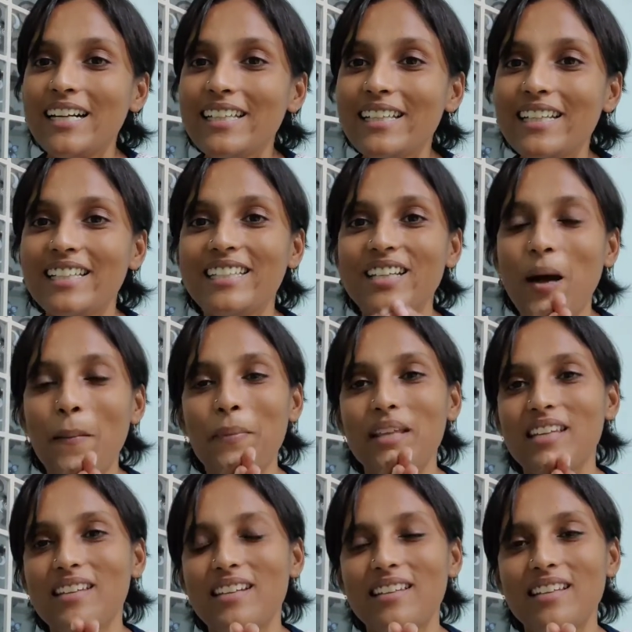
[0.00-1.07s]
எழுதுறது
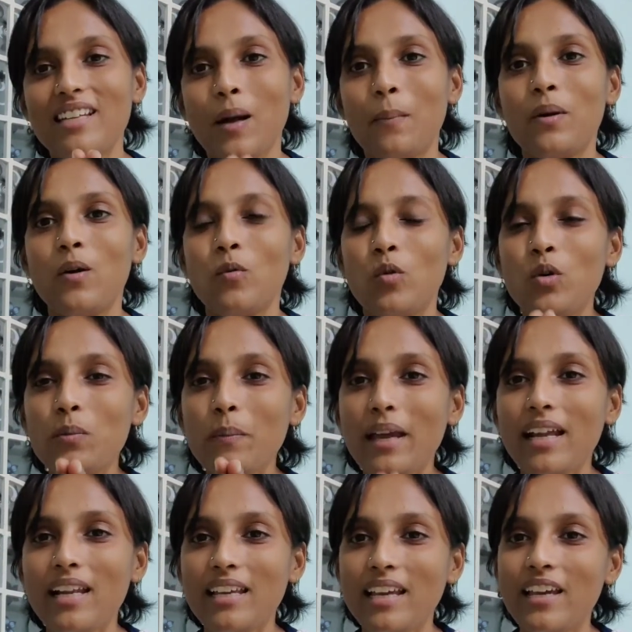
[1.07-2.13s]
அப்படிங்கிறது நம்மளை
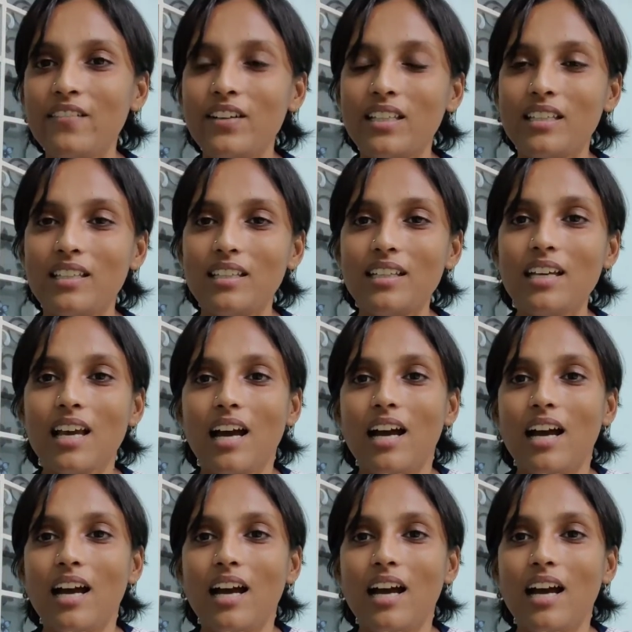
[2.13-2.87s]
உண்மையிலேயே வந்து